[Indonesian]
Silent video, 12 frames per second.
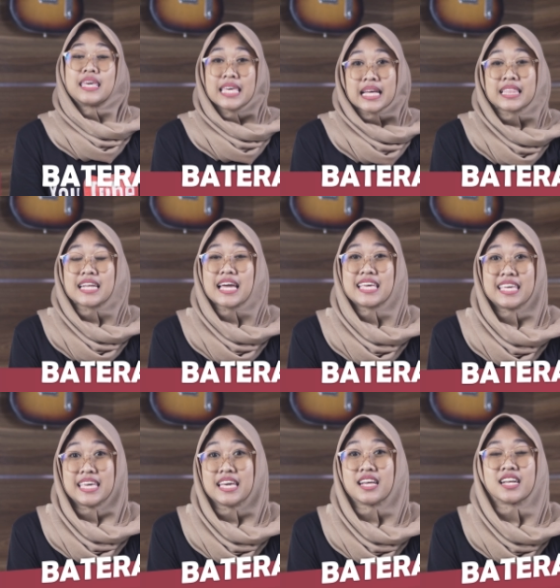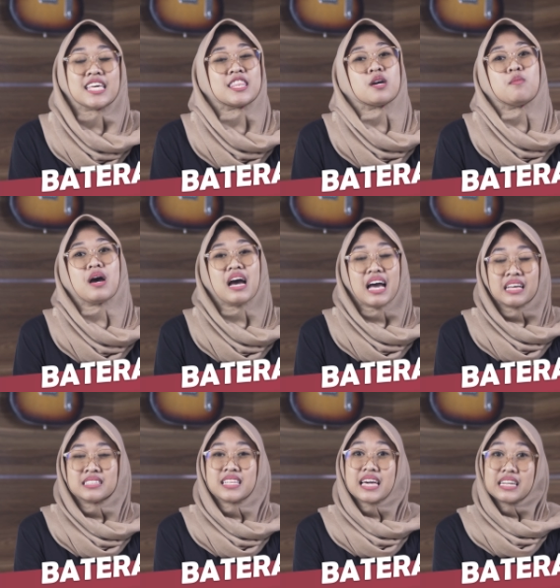Yang terakhir kita
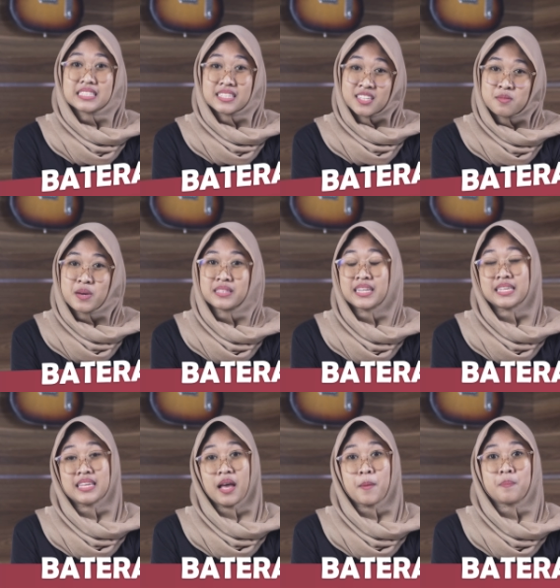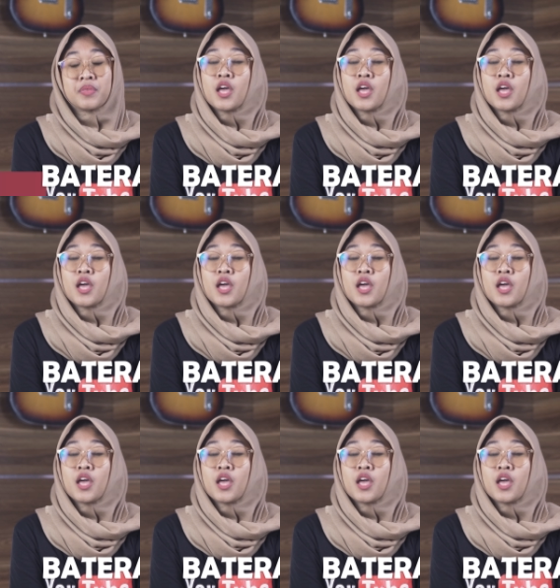bahas dari segi baterainya.